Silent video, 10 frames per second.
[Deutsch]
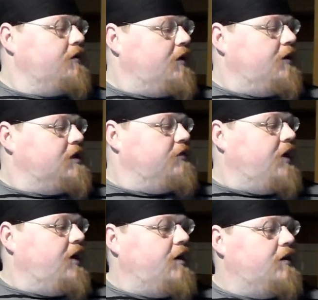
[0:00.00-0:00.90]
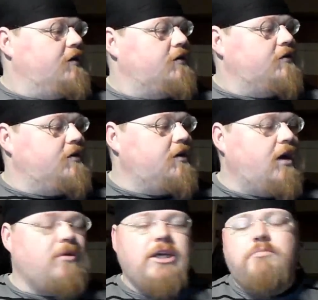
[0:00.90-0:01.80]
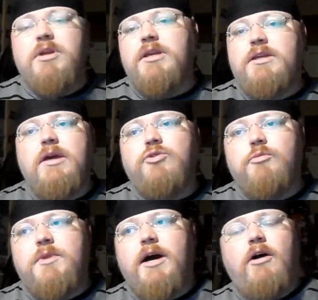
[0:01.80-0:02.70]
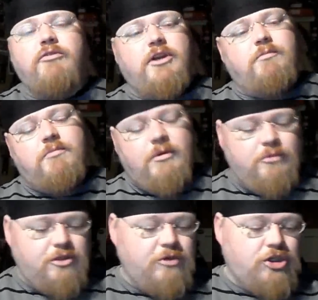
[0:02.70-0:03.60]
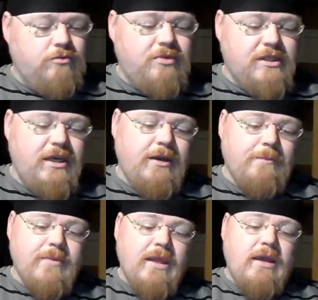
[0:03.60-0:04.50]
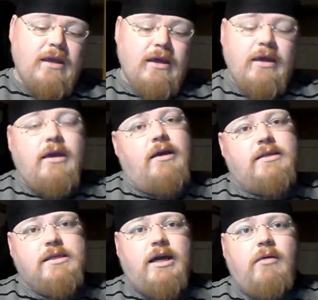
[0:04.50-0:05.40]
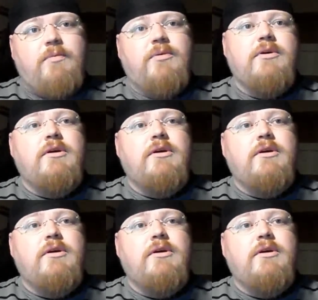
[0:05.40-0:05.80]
Das war, ne, aber ich bin nicht der Typ, der aufgibt. Man muss mich schon besiegen. Es gab